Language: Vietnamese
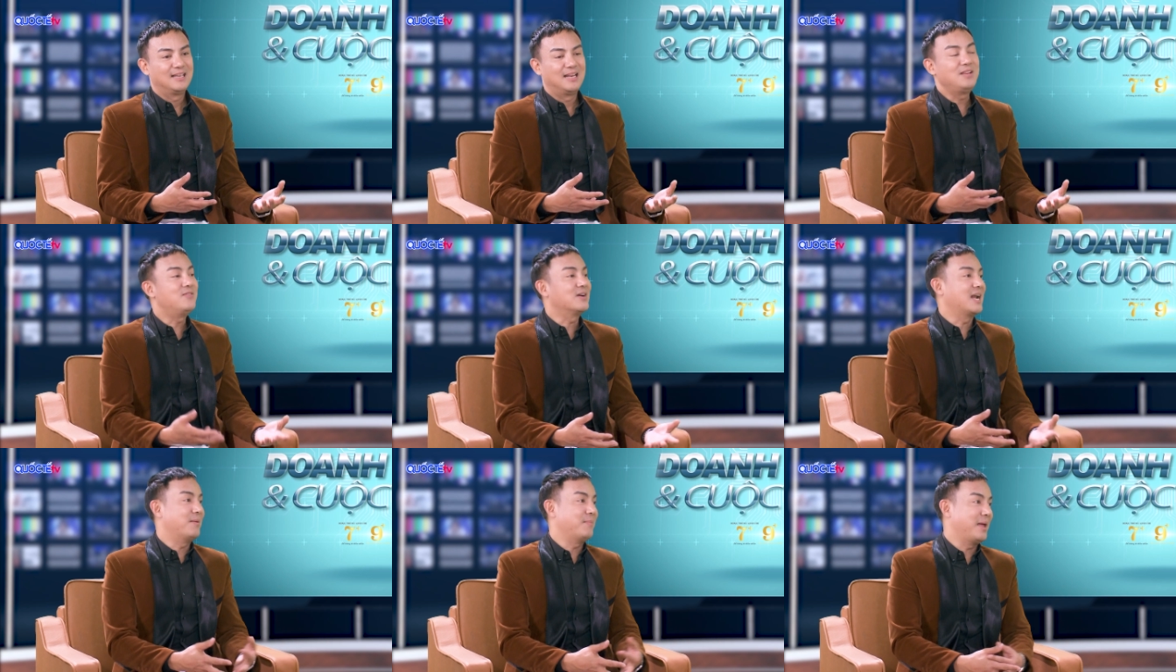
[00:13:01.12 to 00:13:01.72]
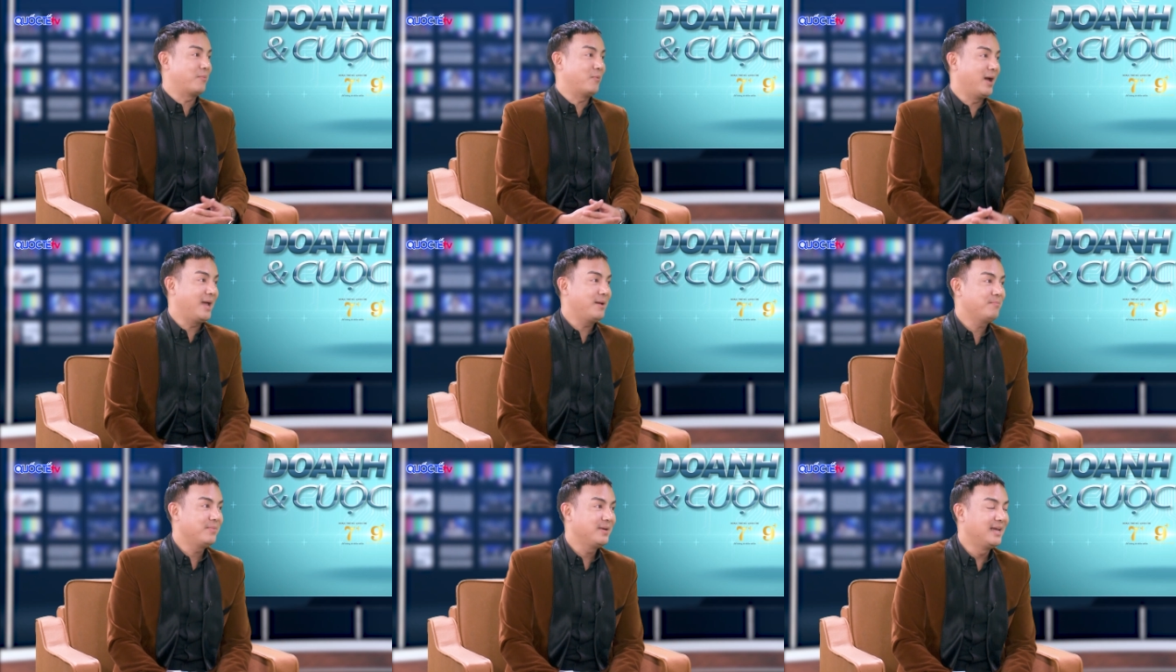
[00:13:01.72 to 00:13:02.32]
Lĩnh vực làm đẹp của
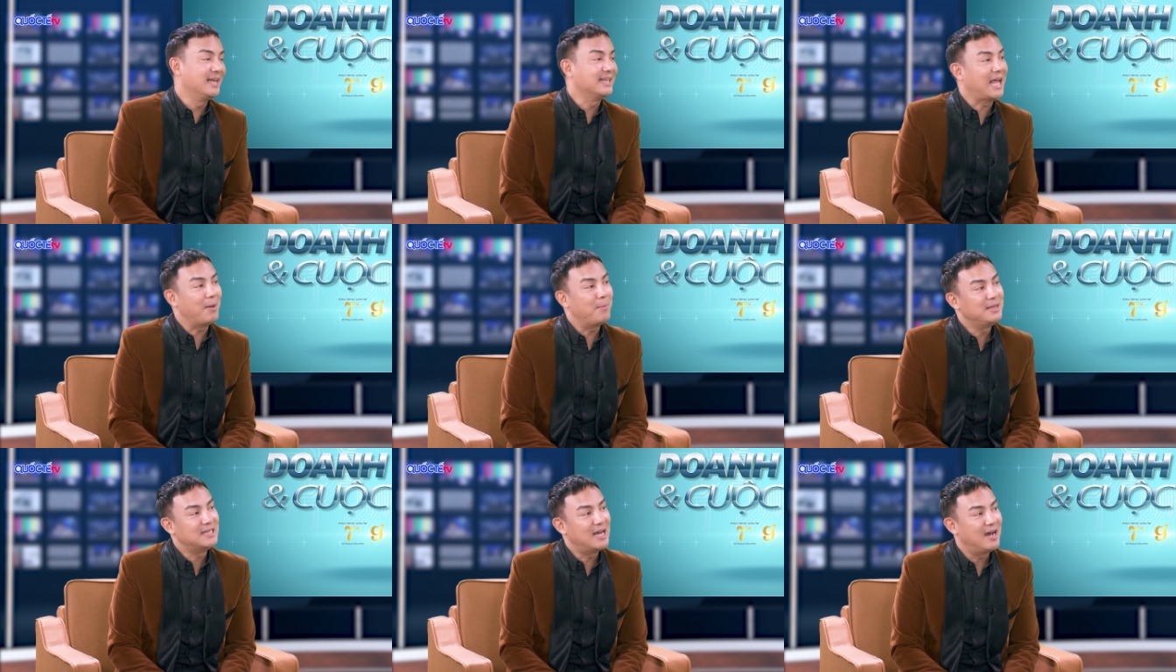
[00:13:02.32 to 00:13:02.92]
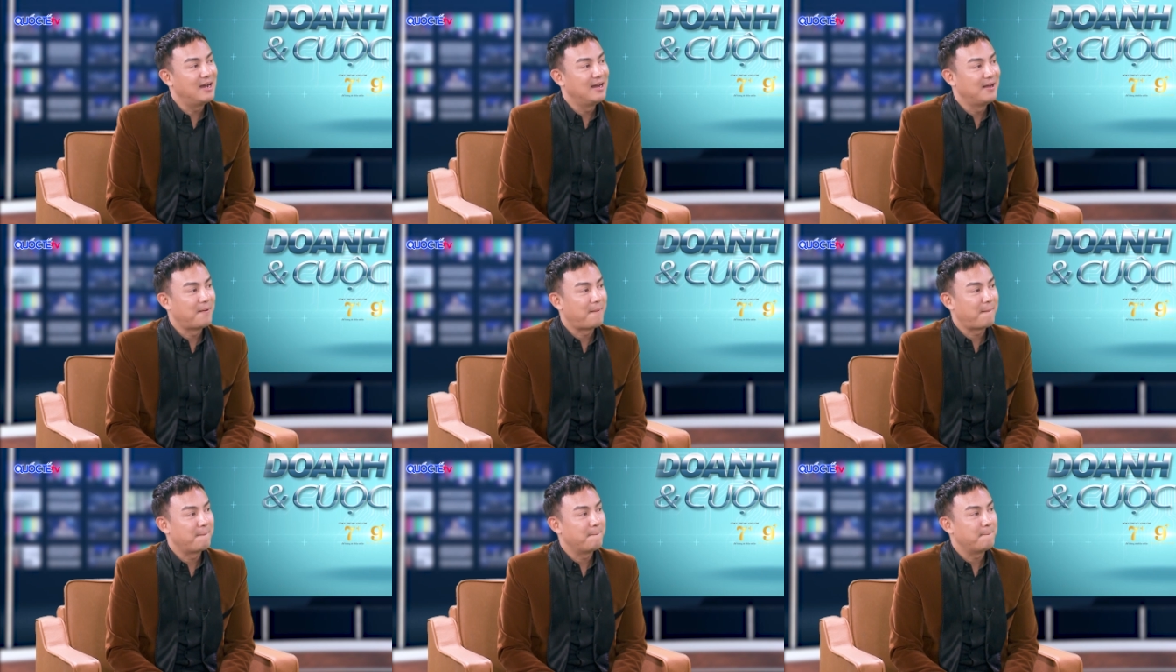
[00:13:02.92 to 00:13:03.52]
em hiện tại bây giờ
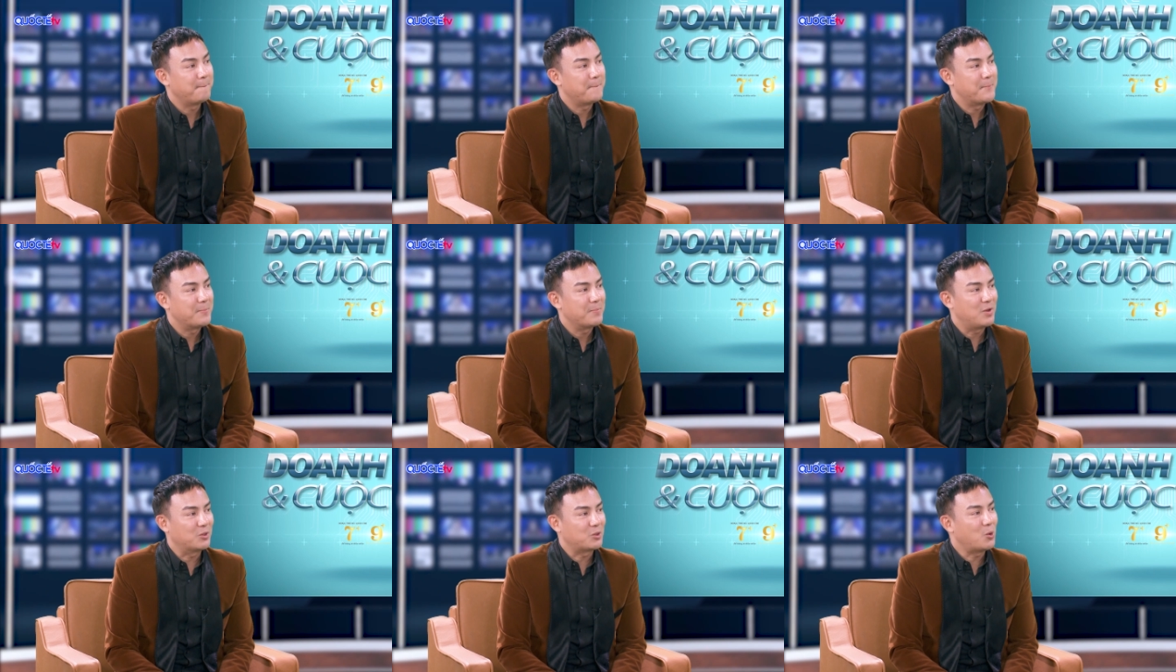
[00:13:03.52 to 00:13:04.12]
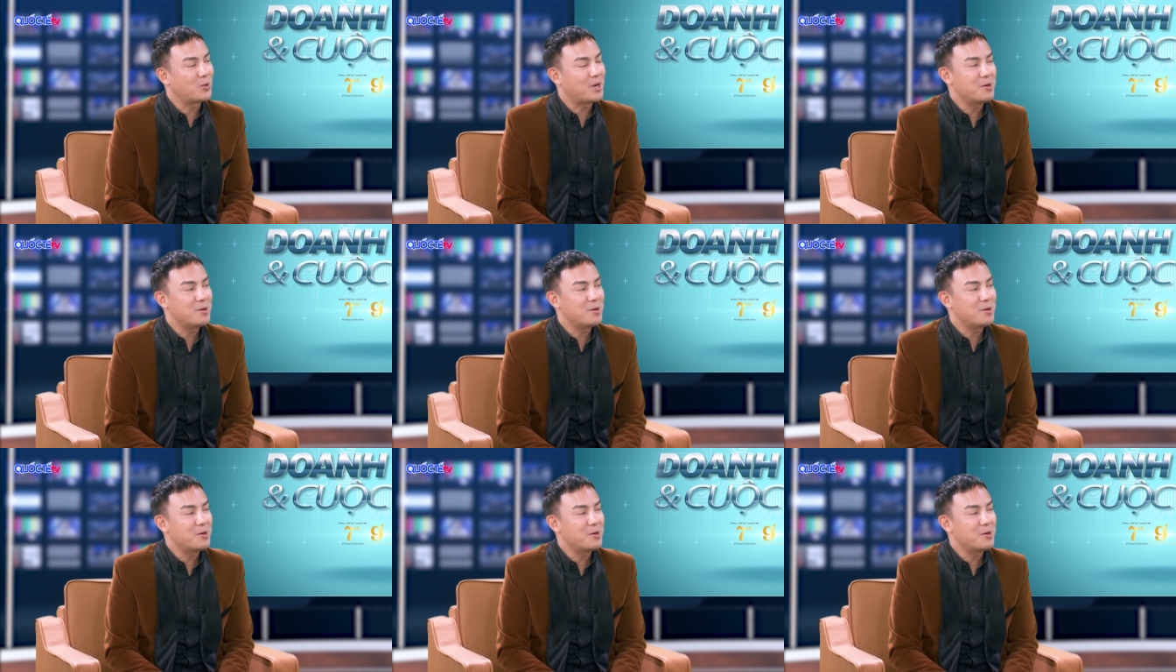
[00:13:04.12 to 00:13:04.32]
có tốt